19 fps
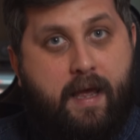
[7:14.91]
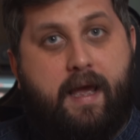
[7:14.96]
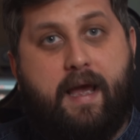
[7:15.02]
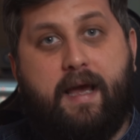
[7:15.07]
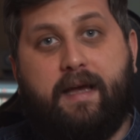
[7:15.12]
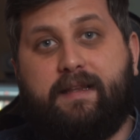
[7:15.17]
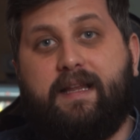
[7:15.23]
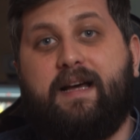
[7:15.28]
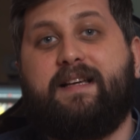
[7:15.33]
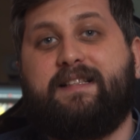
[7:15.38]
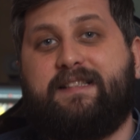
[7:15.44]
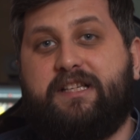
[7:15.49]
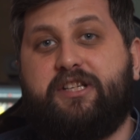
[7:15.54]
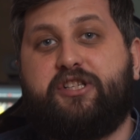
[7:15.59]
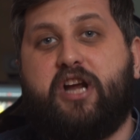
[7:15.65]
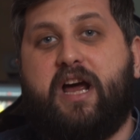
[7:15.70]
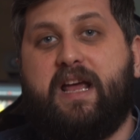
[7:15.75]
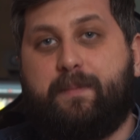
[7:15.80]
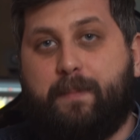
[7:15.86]
Это
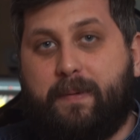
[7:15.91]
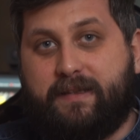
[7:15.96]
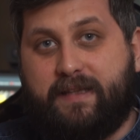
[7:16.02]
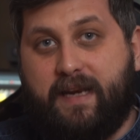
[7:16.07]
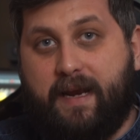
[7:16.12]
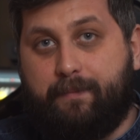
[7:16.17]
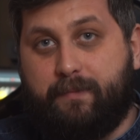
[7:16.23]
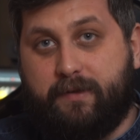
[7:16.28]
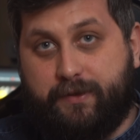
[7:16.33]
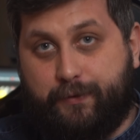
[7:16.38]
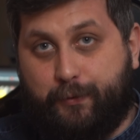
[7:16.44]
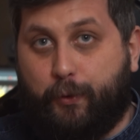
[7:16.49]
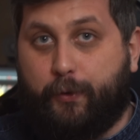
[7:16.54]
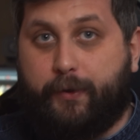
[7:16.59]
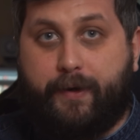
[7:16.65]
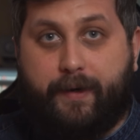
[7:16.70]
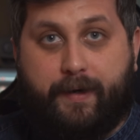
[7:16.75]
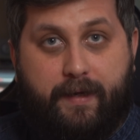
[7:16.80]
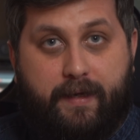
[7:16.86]
снижает потребность в
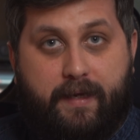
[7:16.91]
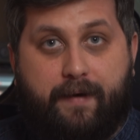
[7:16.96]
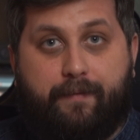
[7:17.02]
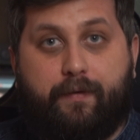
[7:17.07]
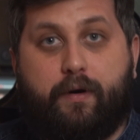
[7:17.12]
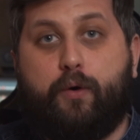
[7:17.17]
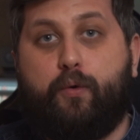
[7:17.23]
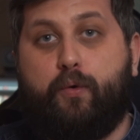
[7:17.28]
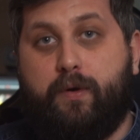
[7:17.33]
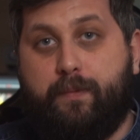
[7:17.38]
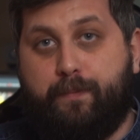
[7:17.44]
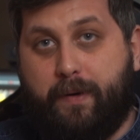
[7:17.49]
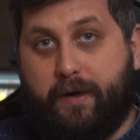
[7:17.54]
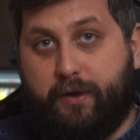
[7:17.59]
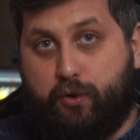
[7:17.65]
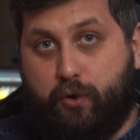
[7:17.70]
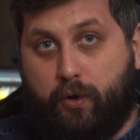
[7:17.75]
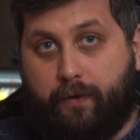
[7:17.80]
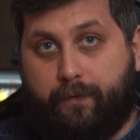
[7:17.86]
долларах и евро у
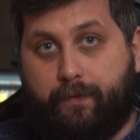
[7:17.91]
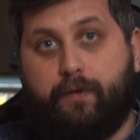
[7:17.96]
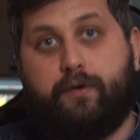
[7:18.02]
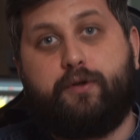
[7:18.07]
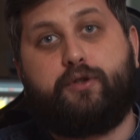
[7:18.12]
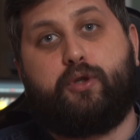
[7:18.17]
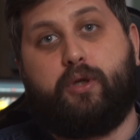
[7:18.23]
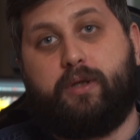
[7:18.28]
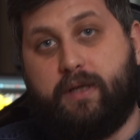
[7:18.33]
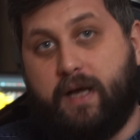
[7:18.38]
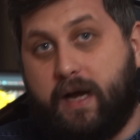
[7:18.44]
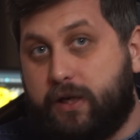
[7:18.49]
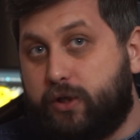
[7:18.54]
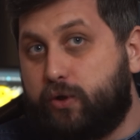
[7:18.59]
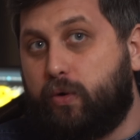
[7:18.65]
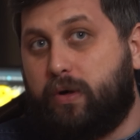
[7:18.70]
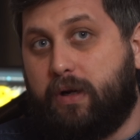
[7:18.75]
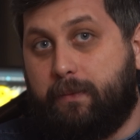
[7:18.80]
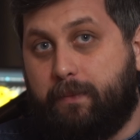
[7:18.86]
импортеров, что
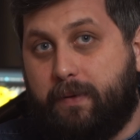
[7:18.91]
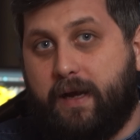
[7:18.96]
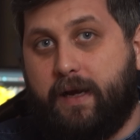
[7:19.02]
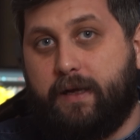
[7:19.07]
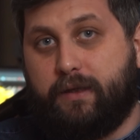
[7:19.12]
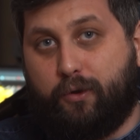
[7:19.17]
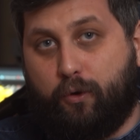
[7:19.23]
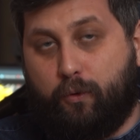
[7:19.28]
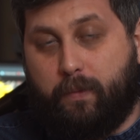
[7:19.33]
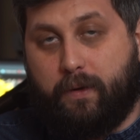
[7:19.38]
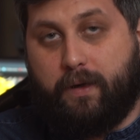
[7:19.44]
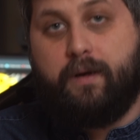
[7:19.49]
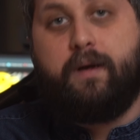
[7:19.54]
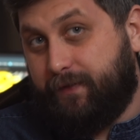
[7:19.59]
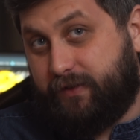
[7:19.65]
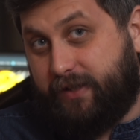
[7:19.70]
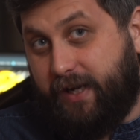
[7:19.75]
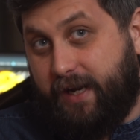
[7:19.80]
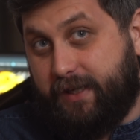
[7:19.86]
также укрепляет рубль.
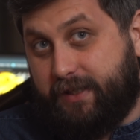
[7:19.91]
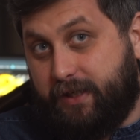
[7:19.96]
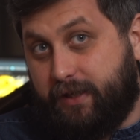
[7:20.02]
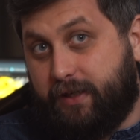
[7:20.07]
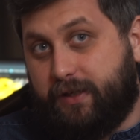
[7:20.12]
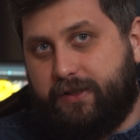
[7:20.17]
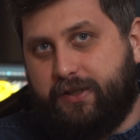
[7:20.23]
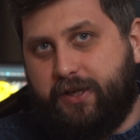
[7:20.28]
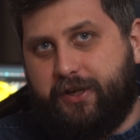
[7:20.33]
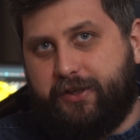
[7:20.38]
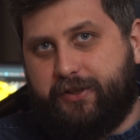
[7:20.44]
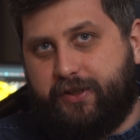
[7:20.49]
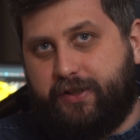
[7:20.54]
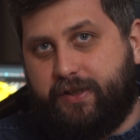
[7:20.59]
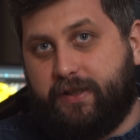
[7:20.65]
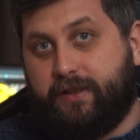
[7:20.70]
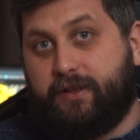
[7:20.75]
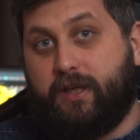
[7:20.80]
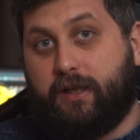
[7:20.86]
В-третьих,
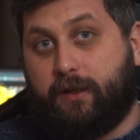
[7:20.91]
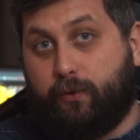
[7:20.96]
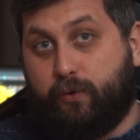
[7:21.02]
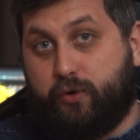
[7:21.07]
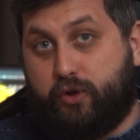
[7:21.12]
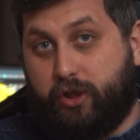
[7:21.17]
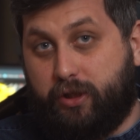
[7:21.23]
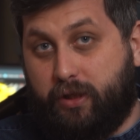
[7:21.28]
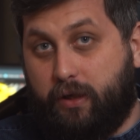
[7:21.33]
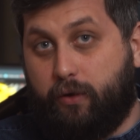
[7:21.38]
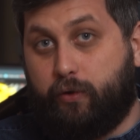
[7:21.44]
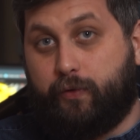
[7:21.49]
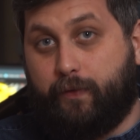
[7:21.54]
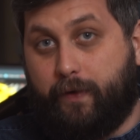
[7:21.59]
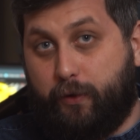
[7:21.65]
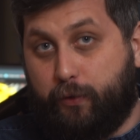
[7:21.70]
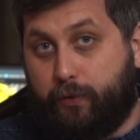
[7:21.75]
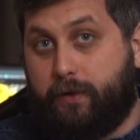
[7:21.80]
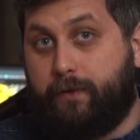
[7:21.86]
нерезиденты отлучены от
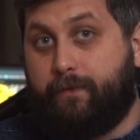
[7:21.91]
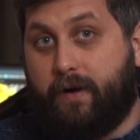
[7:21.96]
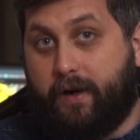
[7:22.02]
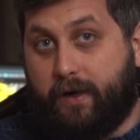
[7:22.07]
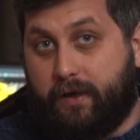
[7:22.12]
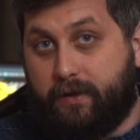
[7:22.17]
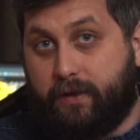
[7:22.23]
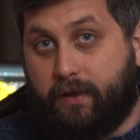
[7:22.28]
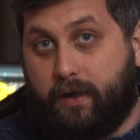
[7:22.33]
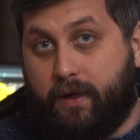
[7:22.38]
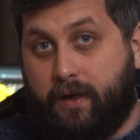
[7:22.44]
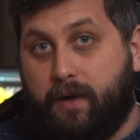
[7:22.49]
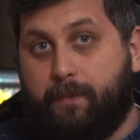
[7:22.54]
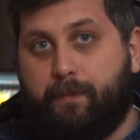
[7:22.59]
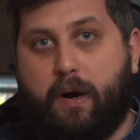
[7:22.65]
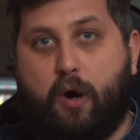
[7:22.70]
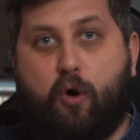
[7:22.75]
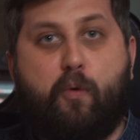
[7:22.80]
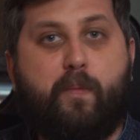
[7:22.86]
валютного рынка.
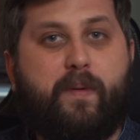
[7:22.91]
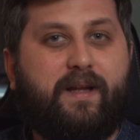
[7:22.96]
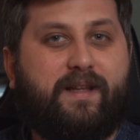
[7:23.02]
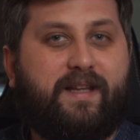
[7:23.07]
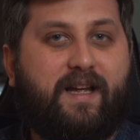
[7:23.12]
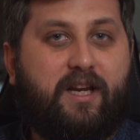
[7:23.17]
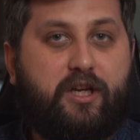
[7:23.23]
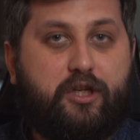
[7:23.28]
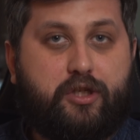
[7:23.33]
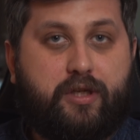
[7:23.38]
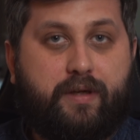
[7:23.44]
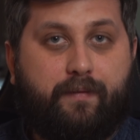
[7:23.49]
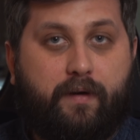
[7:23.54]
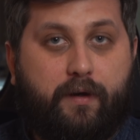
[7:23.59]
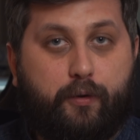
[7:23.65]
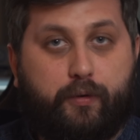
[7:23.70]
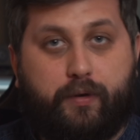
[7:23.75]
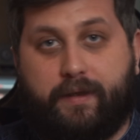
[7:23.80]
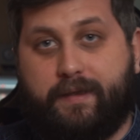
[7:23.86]
Покупка наличной
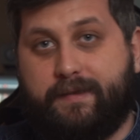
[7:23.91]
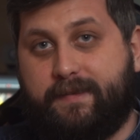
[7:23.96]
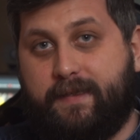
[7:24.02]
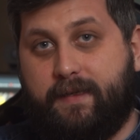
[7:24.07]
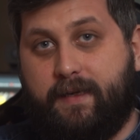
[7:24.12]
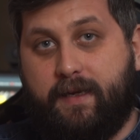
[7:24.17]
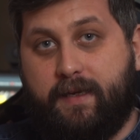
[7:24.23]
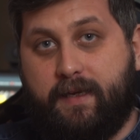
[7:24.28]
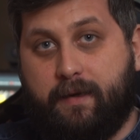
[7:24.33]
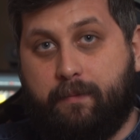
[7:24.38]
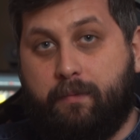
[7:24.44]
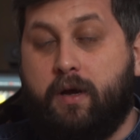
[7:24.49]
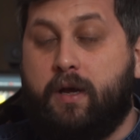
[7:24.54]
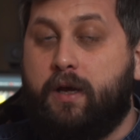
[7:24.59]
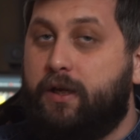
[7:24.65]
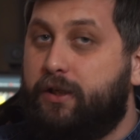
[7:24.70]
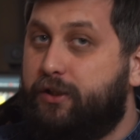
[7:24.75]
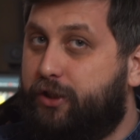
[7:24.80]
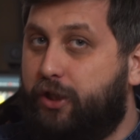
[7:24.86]
валюты населением
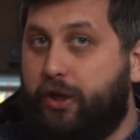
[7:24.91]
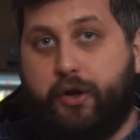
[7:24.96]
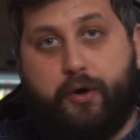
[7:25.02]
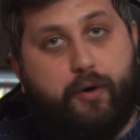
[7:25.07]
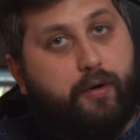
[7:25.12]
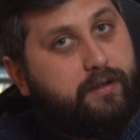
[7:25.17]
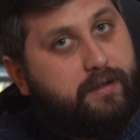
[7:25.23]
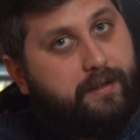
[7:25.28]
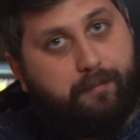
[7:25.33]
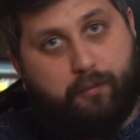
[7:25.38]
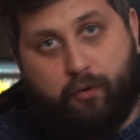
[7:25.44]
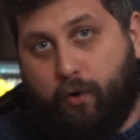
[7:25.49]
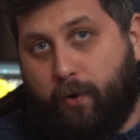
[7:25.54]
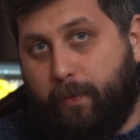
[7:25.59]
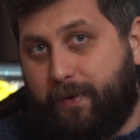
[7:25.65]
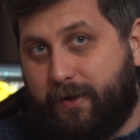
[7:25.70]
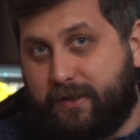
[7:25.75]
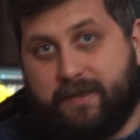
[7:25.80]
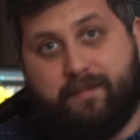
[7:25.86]
серьезным
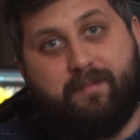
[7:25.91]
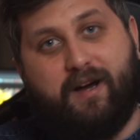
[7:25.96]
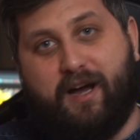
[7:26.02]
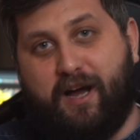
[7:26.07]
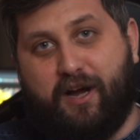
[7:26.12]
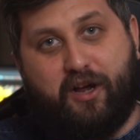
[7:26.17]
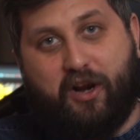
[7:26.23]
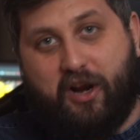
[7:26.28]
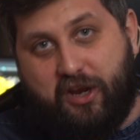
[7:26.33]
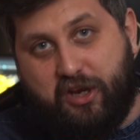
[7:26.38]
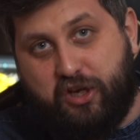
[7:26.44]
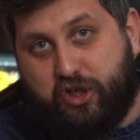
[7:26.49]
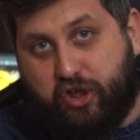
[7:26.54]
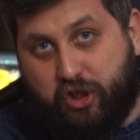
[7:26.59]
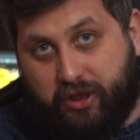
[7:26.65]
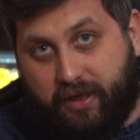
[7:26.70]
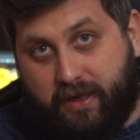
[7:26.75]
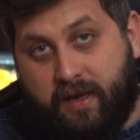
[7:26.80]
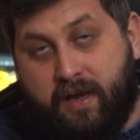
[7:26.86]
образом
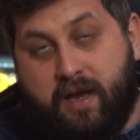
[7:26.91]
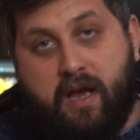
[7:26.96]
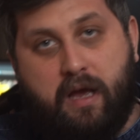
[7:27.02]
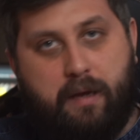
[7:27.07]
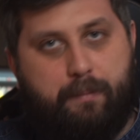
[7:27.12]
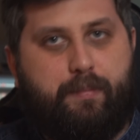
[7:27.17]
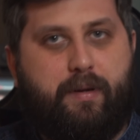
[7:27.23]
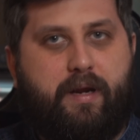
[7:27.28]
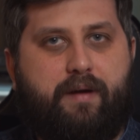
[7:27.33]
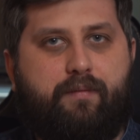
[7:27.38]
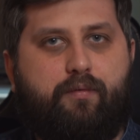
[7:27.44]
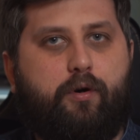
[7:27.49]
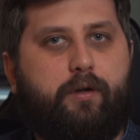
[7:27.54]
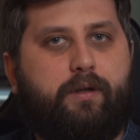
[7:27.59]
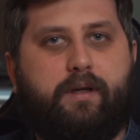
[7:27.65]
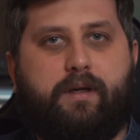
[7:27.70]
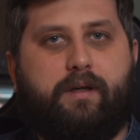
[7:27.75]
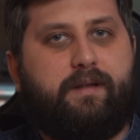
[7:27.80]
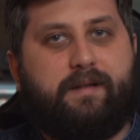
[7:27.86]
ограничена.
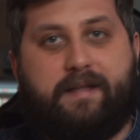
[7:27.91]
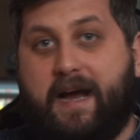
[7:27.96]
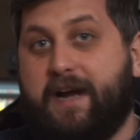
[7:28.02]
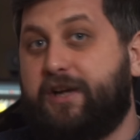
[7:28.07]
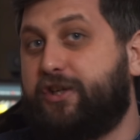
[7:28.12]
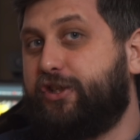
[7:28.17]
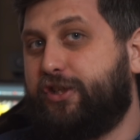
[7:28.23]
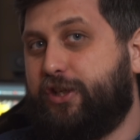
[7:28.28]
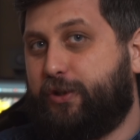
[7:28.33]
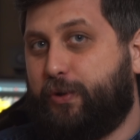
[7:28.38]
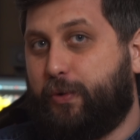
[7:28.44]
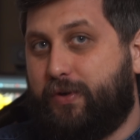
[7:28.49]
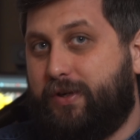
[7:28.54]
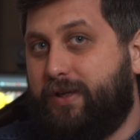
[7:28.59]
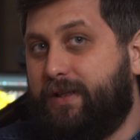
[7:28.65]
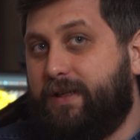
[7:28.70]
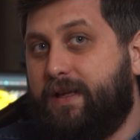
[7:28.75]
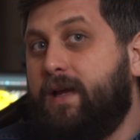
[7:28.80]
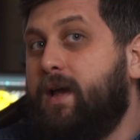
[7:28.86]
Переводы также
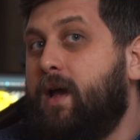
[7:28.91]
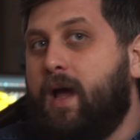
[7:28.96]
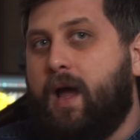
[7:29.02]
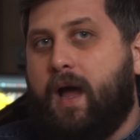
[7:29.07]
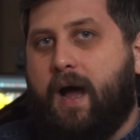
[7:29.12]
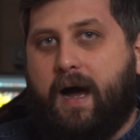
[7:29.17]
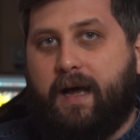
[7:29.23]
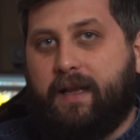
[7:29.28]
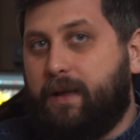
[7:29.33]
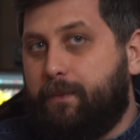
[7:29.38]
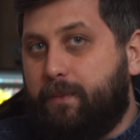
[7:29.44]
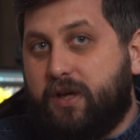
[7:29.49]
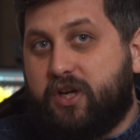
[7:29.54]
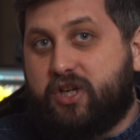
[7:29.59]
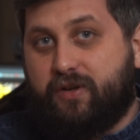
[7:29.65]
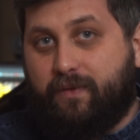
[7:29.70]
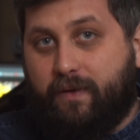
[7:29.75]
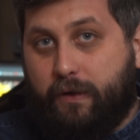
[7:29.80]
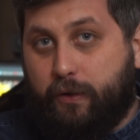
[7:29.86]
затруднены, а на
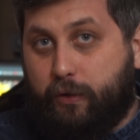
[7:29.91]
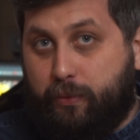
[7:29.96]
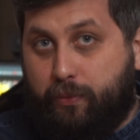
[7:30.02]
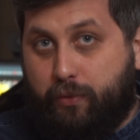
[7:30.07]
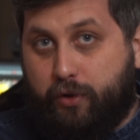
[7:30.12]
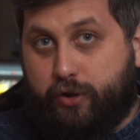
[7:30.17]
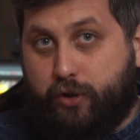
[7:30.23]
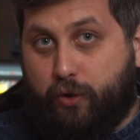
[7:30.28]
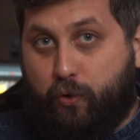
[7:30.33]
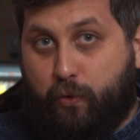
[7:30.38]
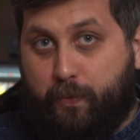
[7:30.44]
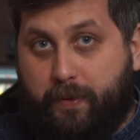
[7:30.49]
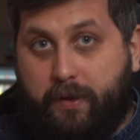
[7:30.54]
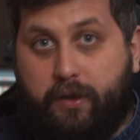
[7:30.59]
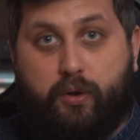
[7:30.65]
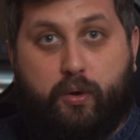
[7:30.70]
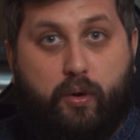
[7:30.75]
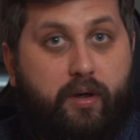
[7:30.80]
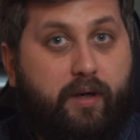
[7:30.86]
бирже валюту можно
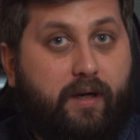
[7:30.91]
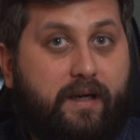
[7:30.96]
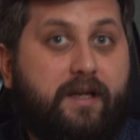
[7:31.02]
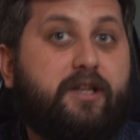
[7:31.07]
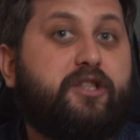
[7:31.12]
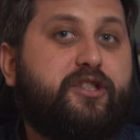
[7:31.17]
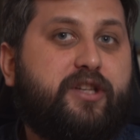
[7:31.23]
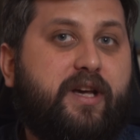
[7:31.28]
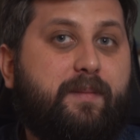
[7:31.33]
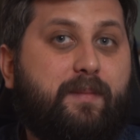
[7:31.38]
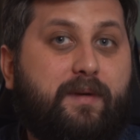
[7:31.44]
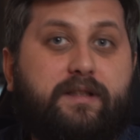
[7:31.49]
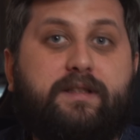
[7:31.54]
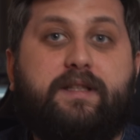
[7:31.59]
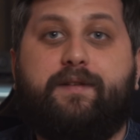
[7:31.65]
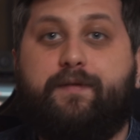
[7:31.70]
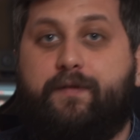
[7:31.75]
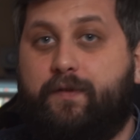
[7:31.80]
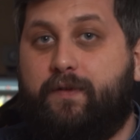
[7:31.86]
купить только лишь с
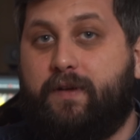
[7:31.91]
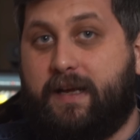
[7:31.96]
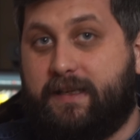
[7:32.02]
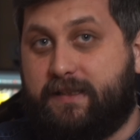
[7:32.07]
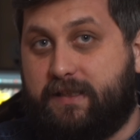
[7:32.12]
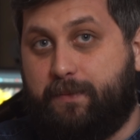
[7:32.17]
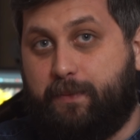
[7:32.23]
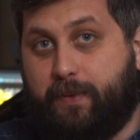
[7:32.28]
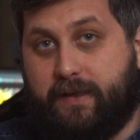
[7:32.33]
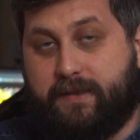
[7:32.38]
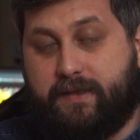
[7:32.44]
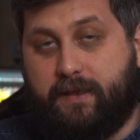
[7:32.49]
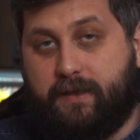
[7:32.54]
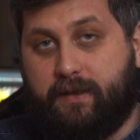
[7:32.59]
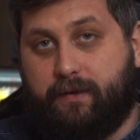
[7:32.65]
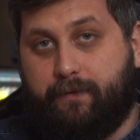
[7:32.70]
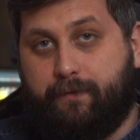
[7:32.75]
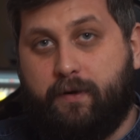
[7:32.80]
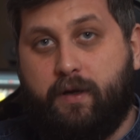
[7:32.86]
комиссией в 12%.